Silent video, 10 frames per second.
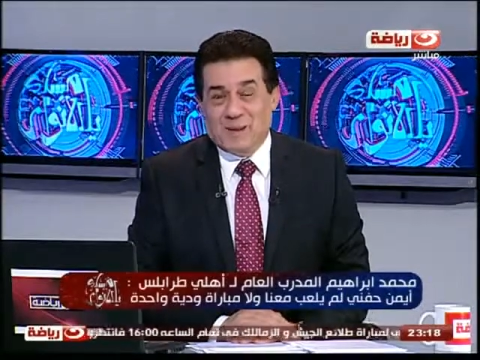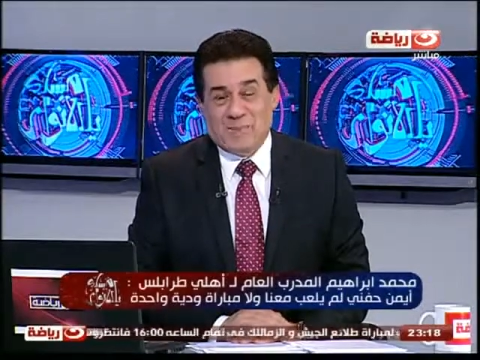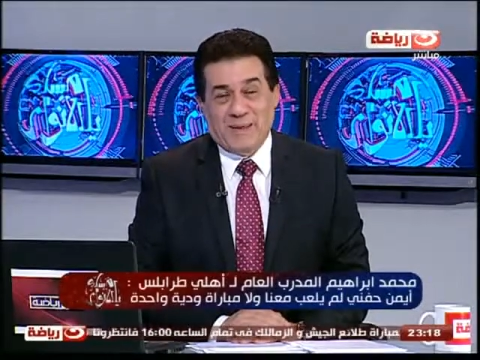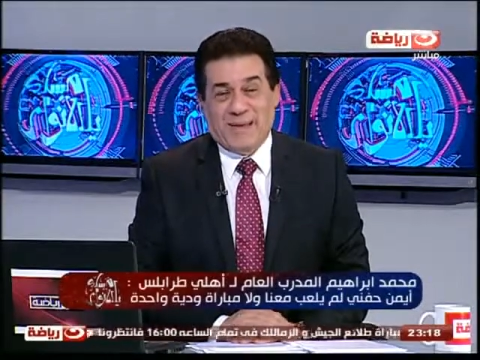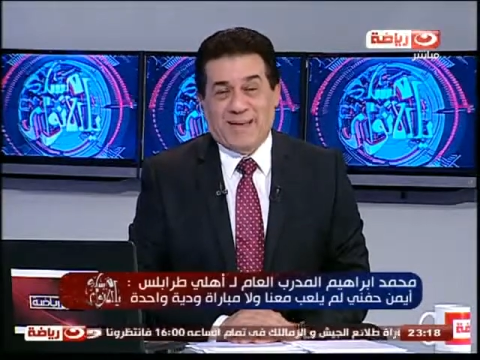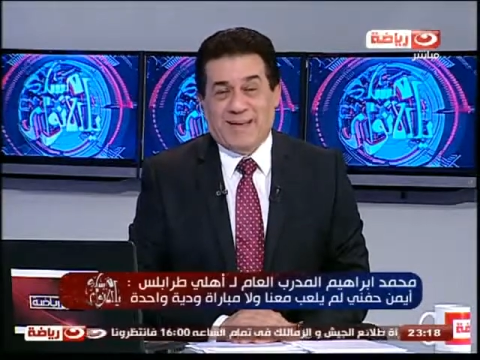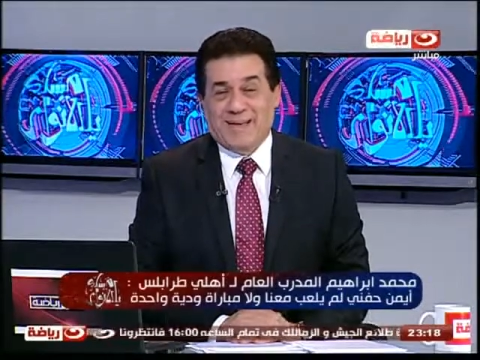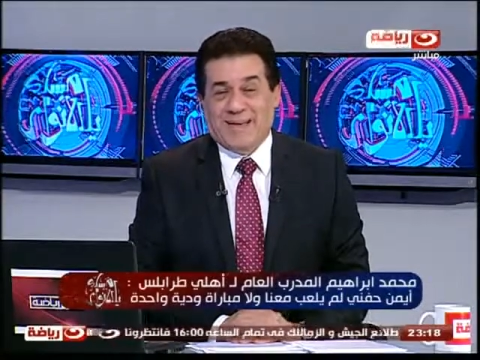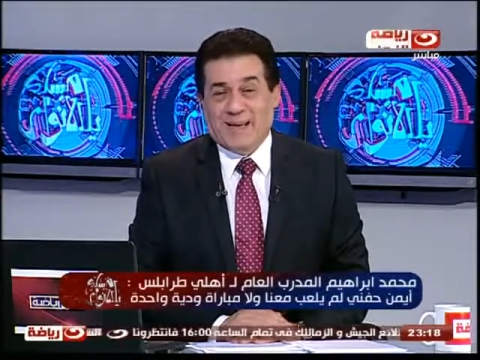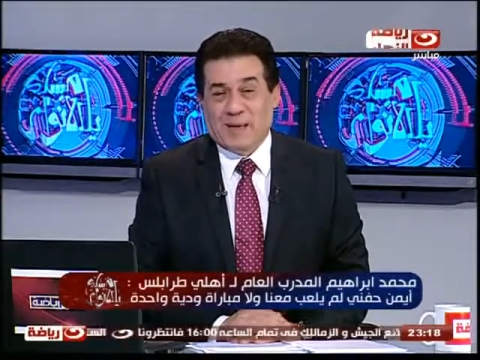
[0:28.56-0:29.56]
ربنا
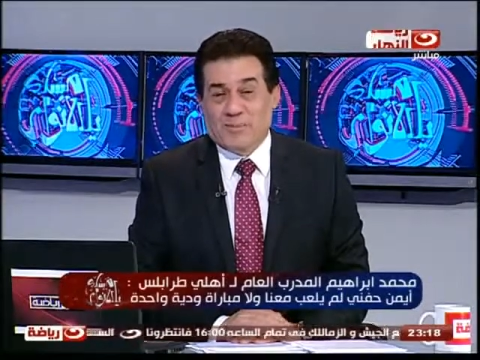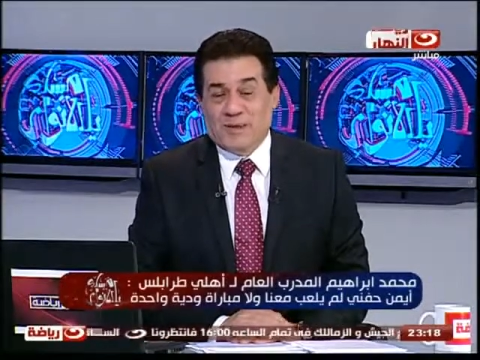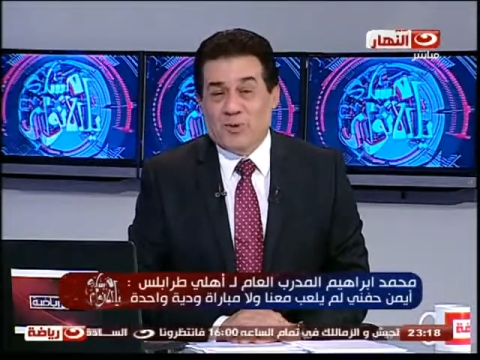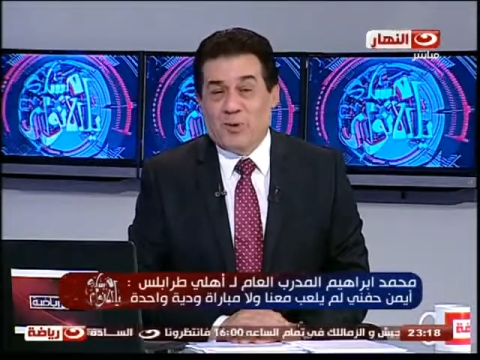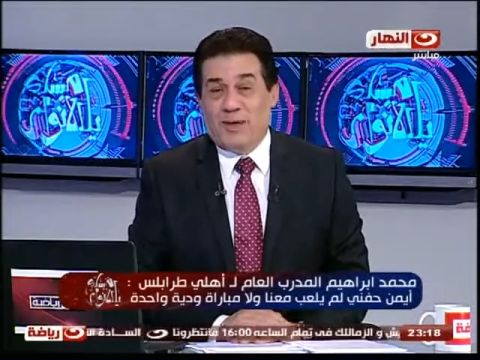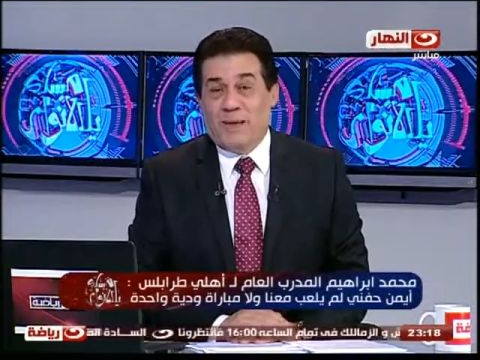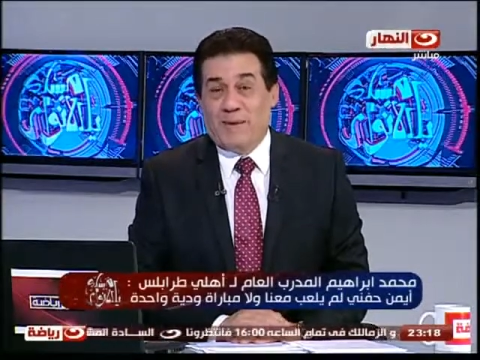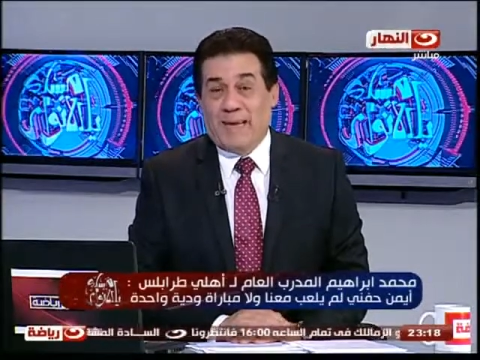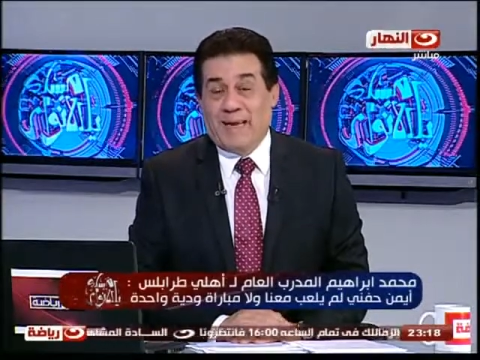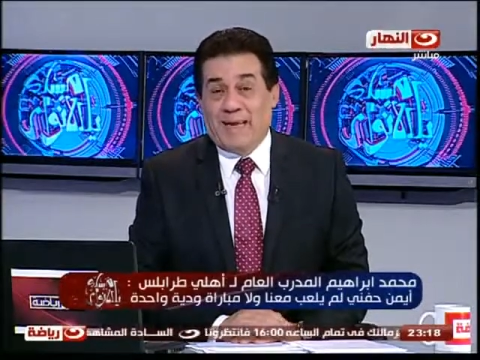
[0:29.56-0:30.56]
يخليك يا كابتن كل
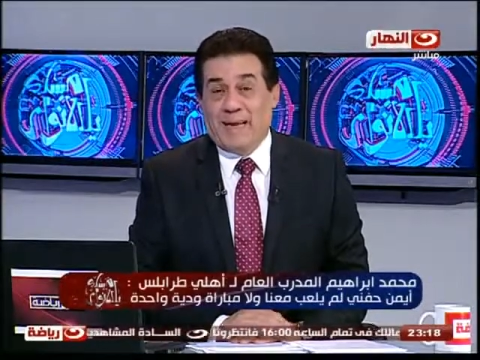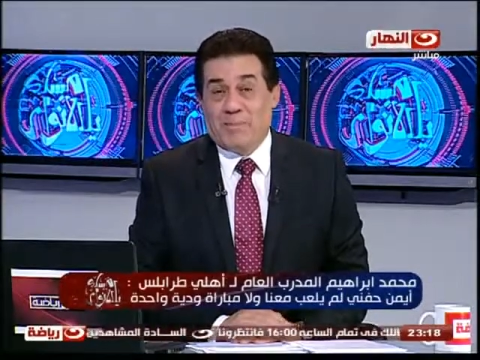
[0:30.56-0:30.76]
ما الحقيقه